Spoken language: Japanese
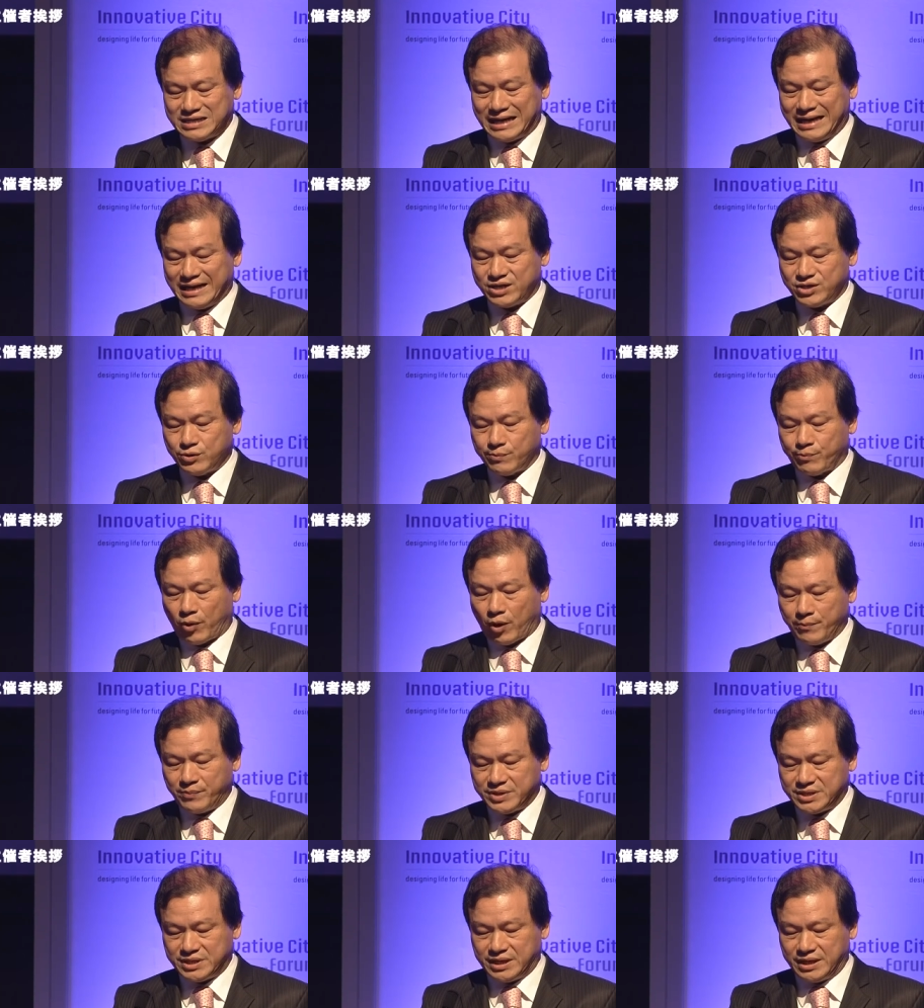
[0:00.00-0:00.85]
もう
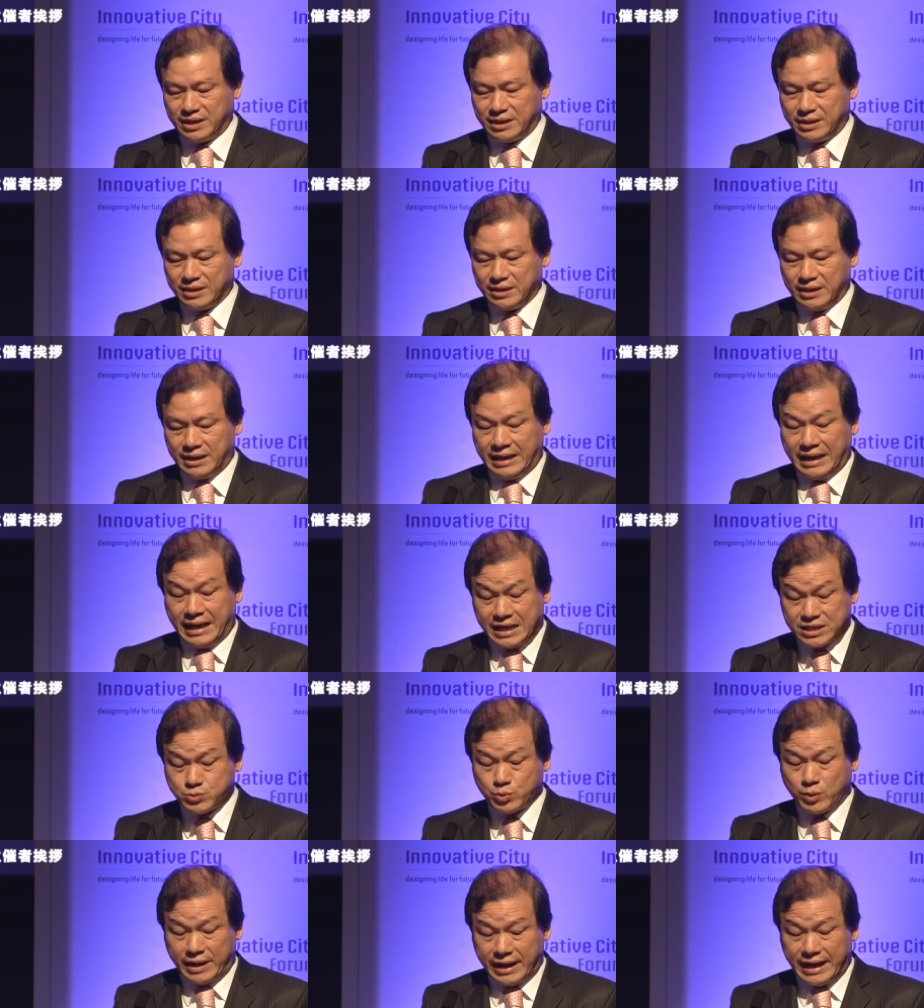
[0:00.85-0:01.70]
壮大な
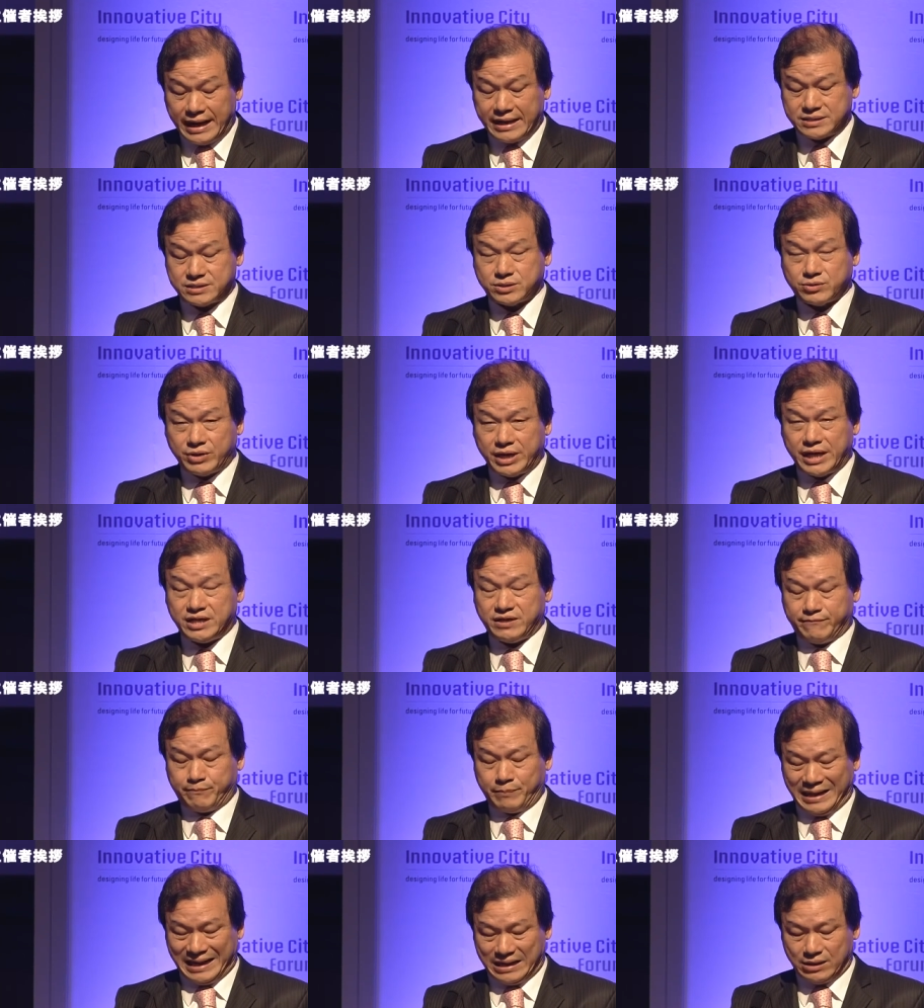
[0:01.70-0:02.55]
概念いわゆる
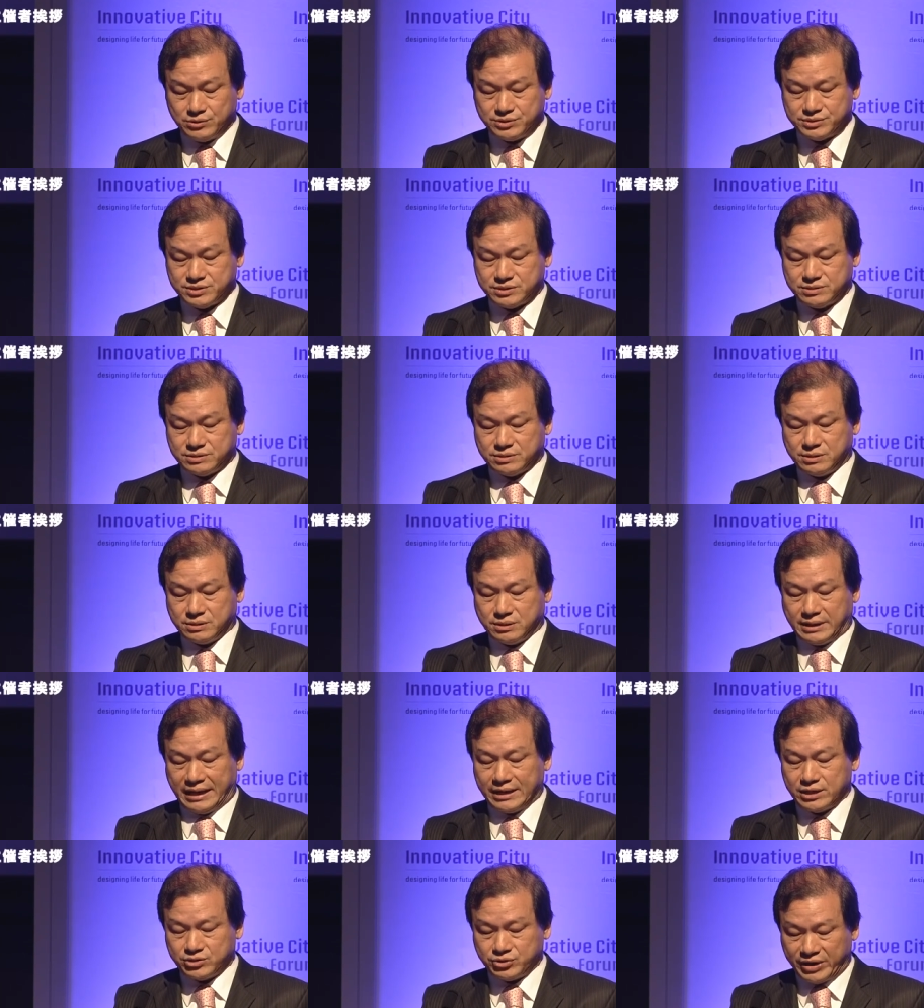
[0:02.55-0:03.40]
創造都市
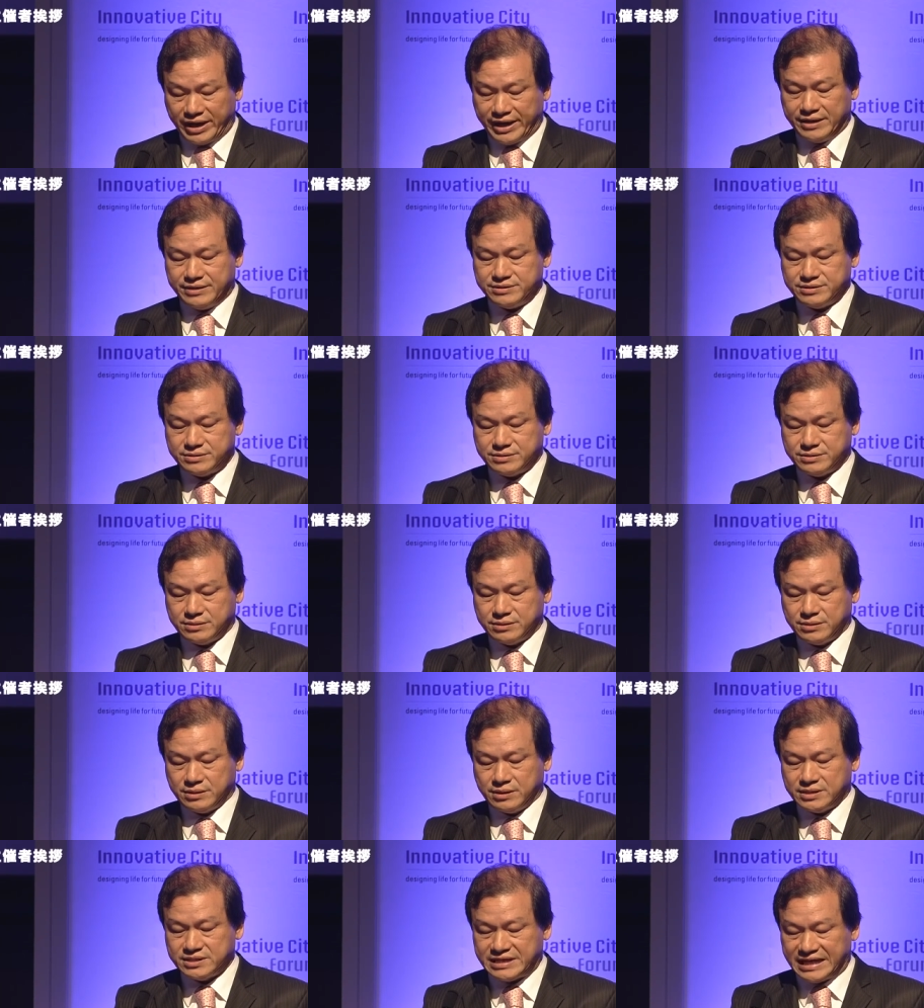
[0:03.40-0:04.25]
そして
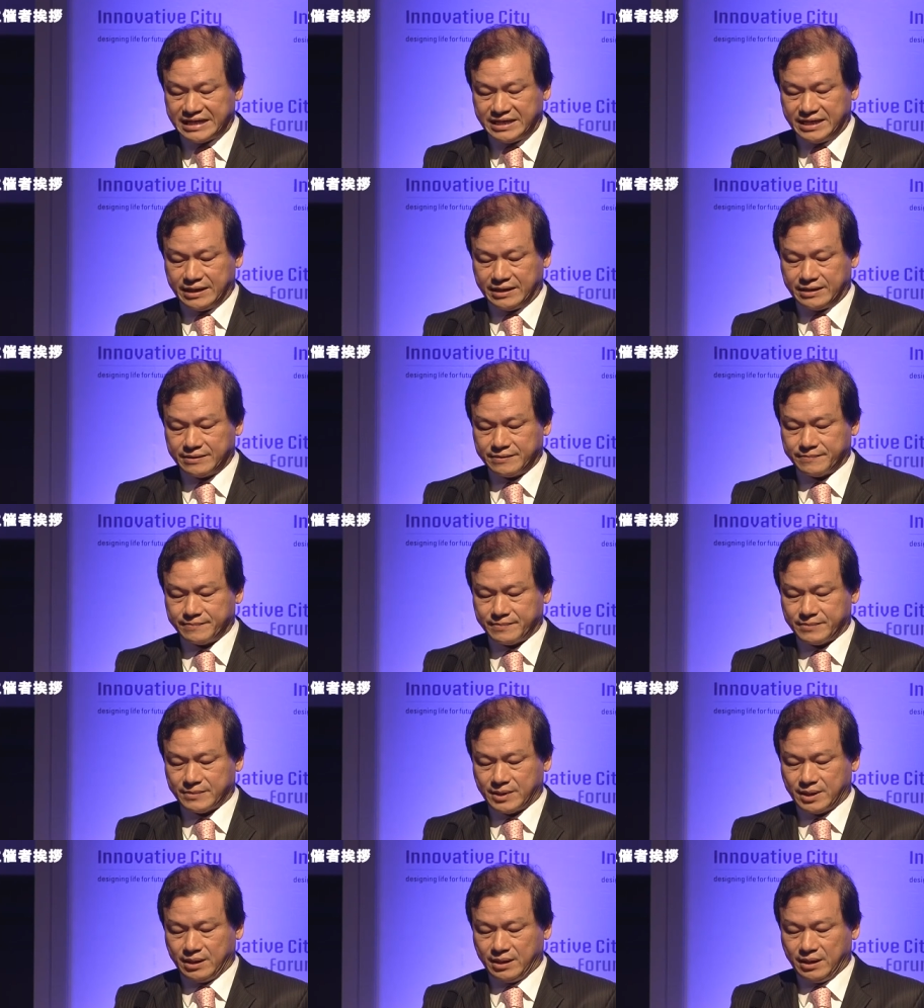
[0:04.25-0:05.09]

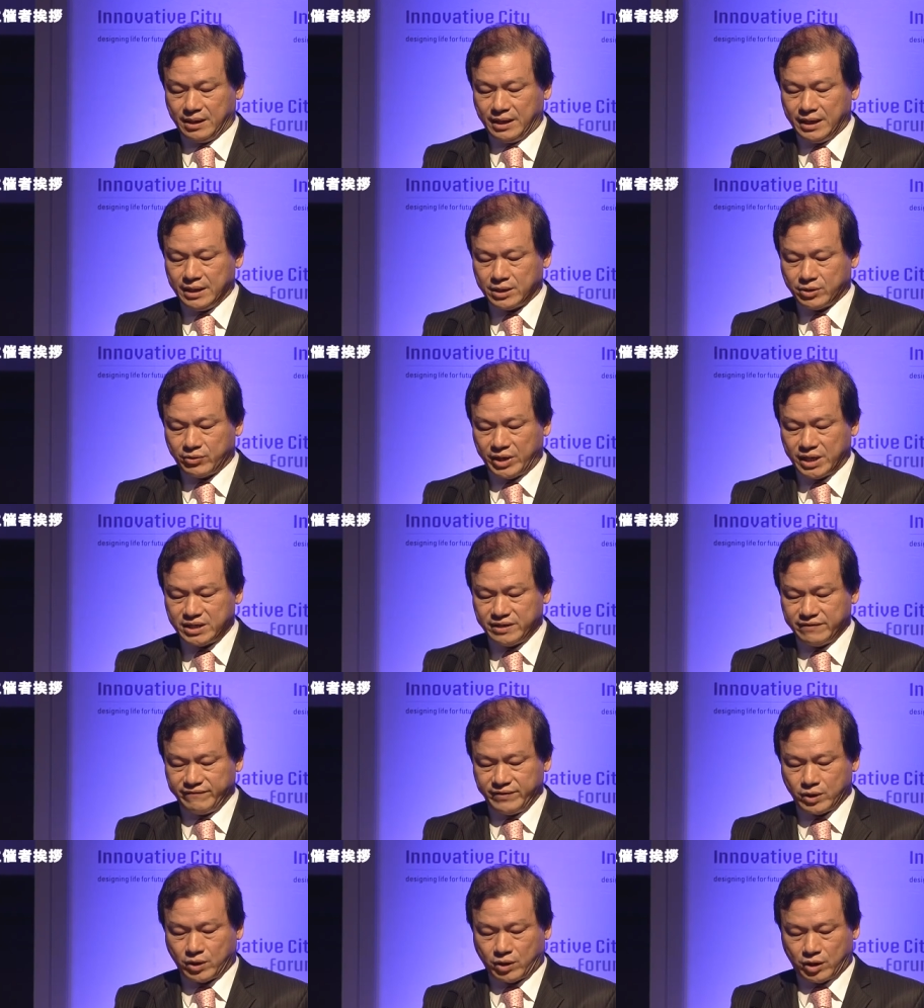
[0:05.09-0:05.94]
ガストロミーへの都市
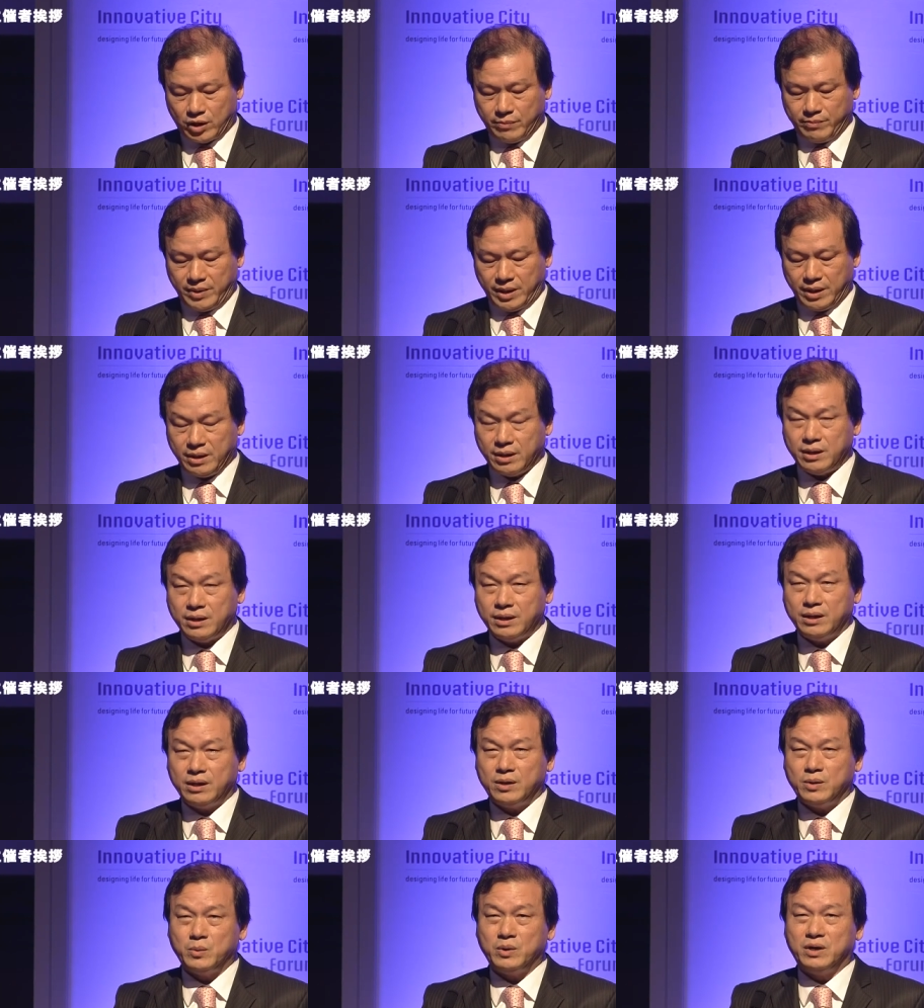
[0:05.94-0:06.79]
というこ
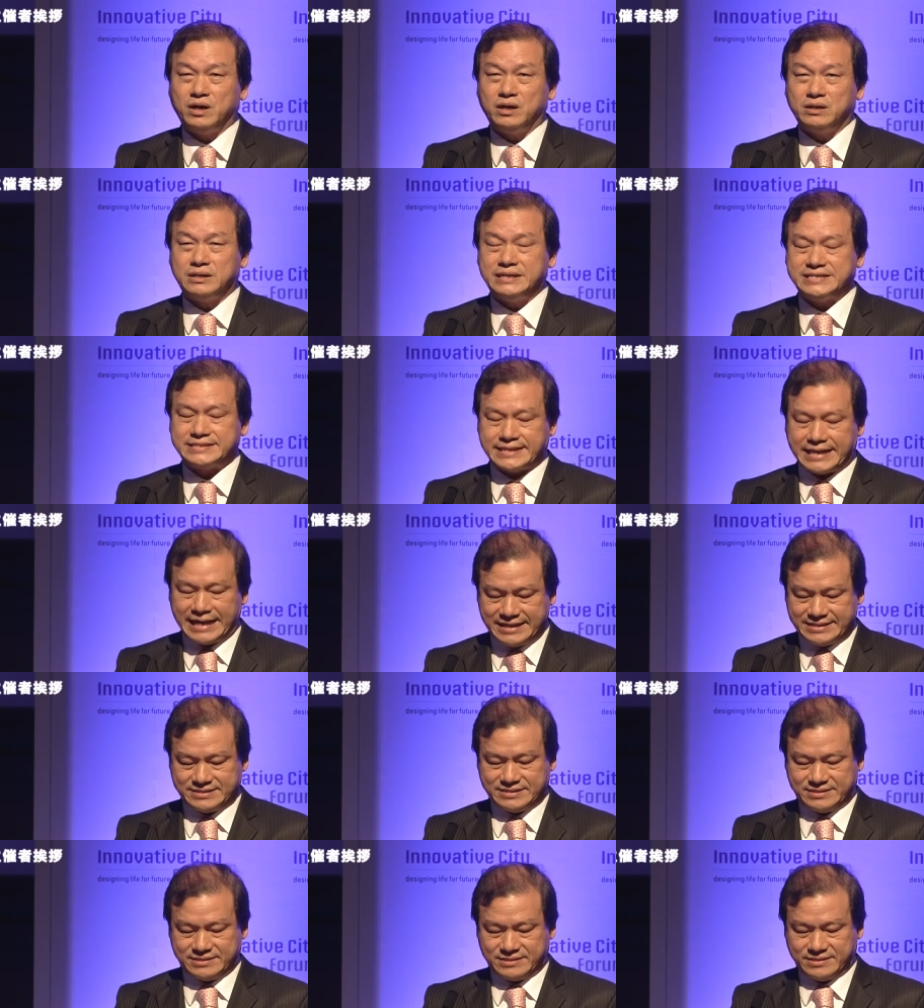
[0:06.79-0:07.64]
とをテーマ
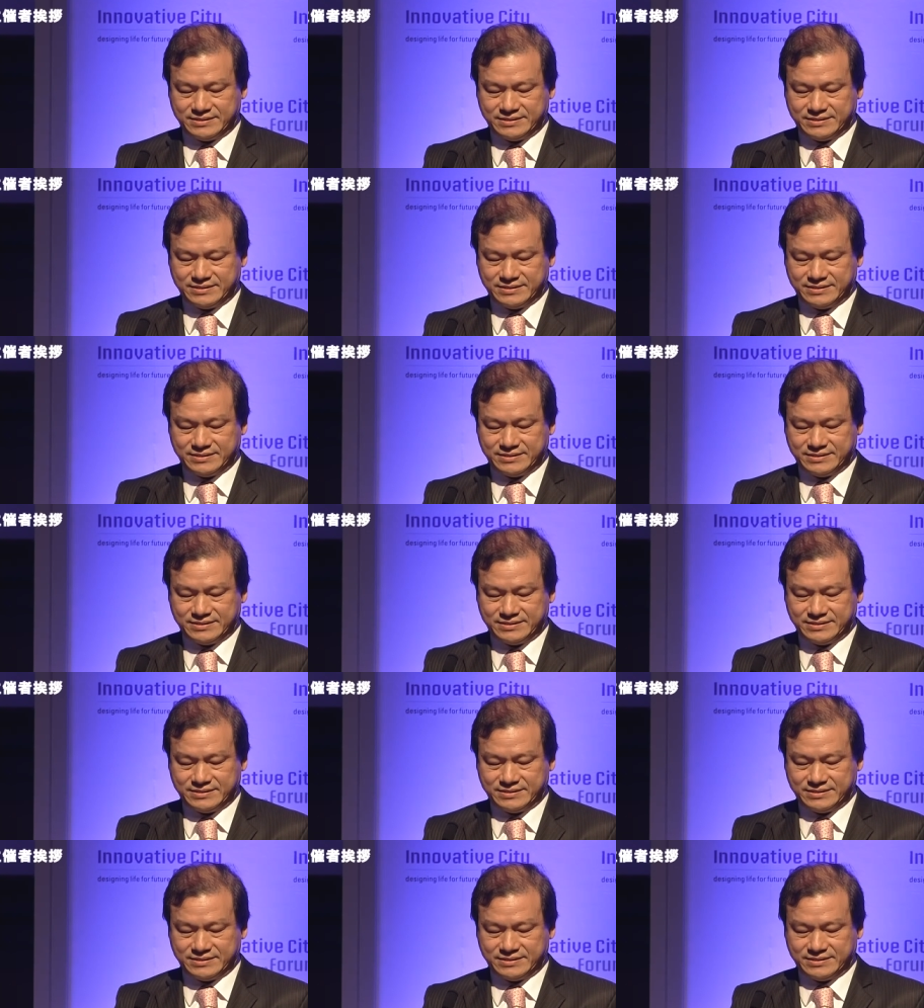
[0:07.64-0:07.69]
に